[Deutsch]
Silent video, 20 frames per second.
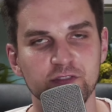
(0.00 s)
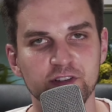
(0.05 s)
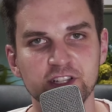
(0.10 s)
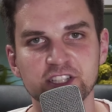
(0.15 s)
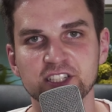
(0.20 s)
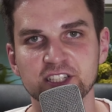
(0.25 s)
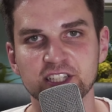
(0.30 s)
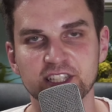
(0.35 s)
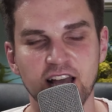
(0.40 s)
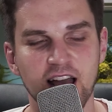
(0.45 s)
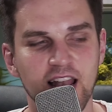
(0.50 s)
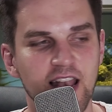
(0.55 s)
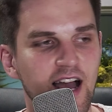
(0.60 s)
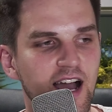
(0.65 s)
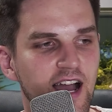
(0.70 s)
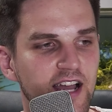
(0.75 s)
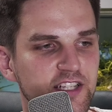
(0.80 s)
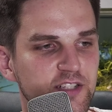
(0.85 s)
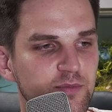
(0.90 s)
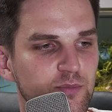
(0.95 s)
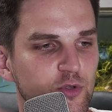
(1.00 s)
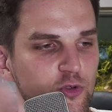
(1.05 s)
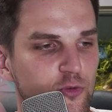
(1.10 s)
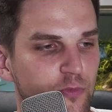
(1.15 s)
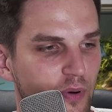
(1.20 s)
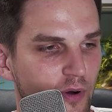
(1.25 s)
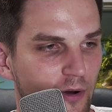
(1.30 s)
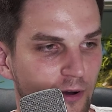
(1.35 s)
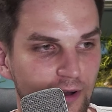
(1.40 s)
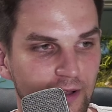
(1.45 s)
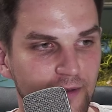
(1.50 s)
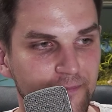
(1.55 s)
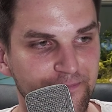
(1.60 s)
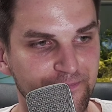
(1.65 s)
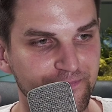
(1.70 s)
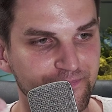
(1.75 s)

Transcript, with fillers: wie sie nicht alle heißen, Blue Pearl,